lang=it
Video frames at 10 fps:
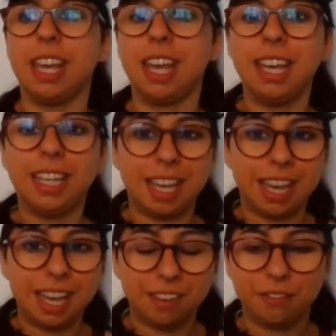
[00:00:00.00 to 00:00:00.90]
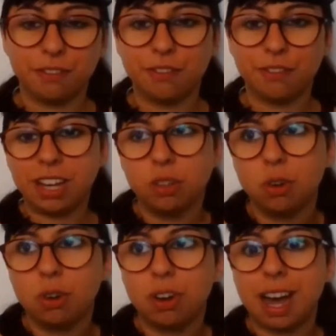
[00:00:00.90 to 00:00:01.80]
e che
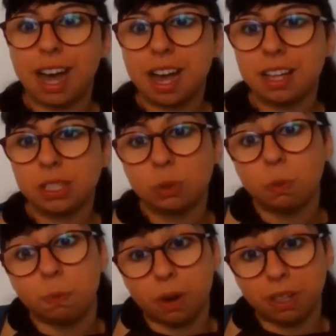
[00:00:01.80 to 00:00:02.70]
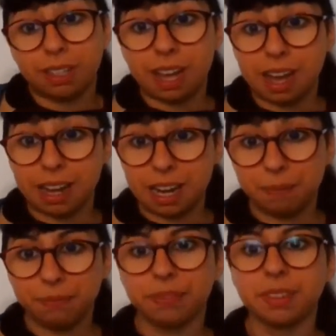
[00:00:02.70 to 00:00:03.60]
vanno a
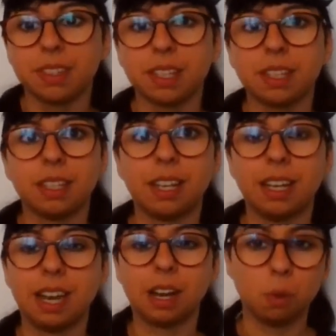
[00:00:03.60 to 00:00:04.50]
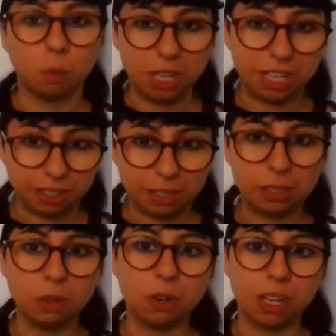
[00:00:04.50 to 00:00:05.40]
supportare la
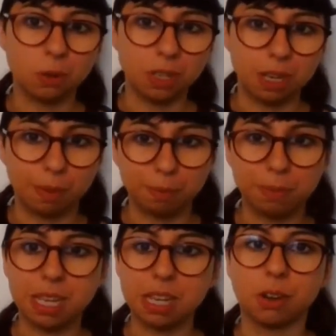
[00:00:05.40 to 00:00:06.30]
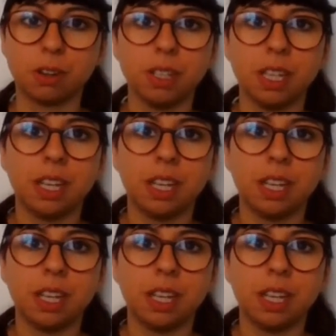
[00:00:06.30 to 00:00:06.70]
comunicazione con il bambino.